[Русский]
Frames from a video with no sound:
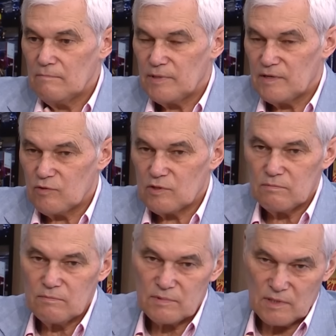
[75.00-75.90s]

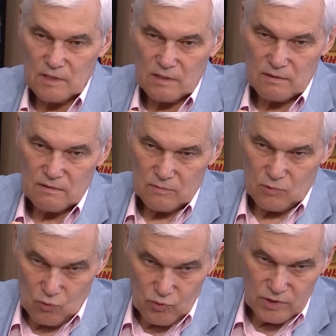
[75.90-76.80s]
Переводим на
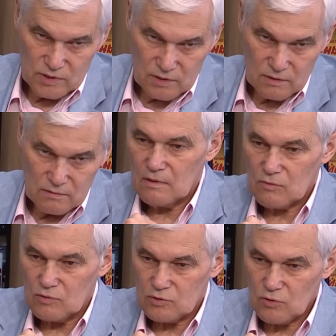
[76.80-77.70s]
другой язык.
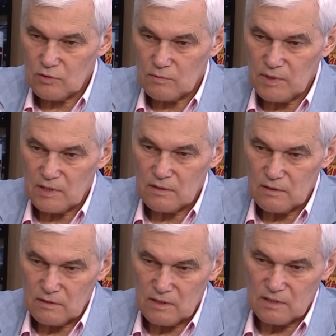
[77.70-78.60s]
То есть Столтенберг
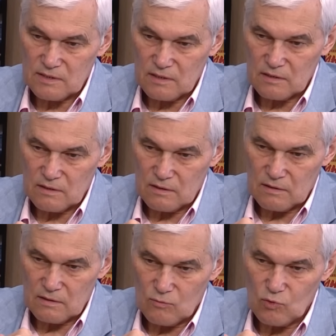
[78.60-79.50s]
дал,
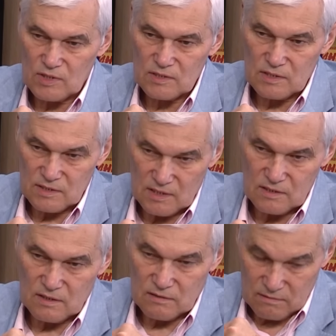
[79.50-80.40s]
э, указал,
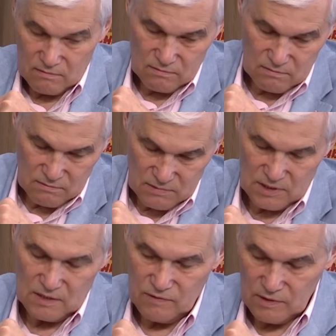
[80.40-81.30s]
сказал,
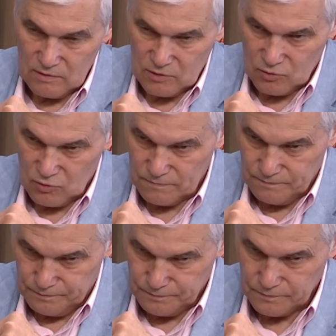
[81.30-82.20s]
заявил, что
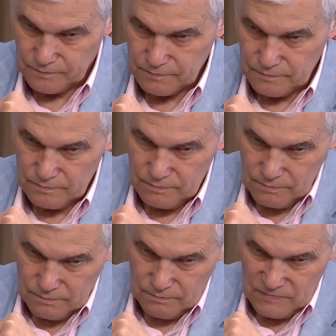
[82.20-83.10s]

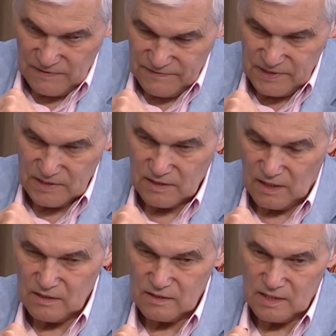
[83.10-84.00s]
все
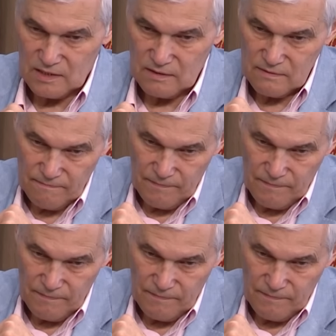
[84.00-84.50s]
страны НАТО,